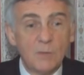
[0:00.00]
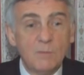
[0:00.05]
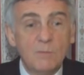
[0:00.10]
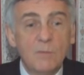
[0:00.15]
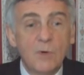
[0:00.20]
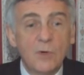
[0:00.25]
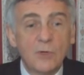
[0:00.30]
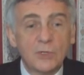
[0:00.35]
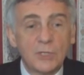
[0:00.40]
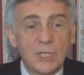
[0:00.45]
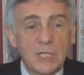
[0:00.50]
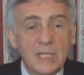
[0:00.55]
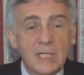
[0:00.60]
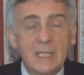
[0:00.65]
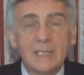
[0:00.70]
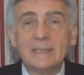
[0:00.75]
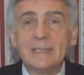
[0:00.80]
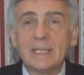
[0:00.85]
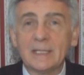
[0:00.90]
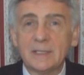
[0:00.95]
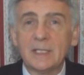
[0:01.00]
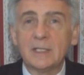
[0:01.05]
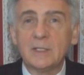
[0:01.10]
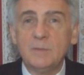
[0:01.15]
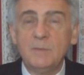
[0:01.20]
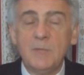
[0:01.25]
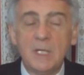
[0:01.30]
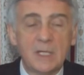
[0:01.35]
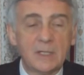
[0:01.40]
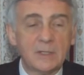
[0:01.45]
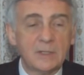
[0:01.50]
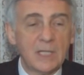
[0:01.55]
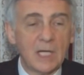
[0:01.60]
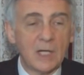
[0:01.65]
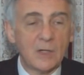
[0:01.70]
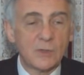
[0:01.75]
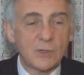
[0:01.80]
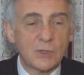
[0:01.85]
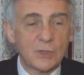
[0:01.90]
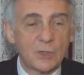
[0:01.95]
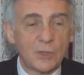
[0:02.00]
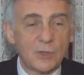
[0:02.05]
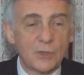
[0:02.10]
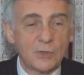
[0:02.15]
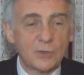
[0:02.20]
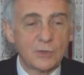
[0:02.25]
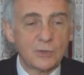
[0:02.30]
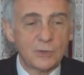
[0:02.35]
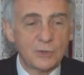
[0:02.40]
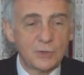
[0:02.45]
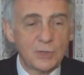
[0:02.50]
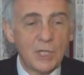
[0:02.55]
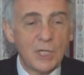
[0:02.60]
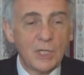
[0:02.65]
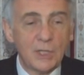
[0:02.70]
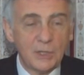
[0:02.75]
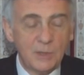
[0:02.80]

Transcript: Może ta nadmierna ostrożność